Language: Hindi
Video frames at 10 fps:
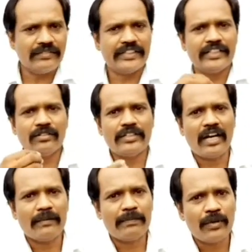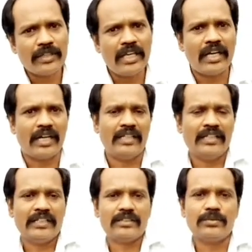वीडियो यहाँ अपलोड किया
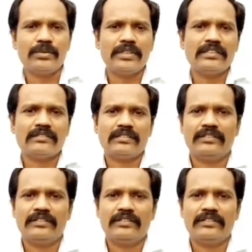कि तुरंत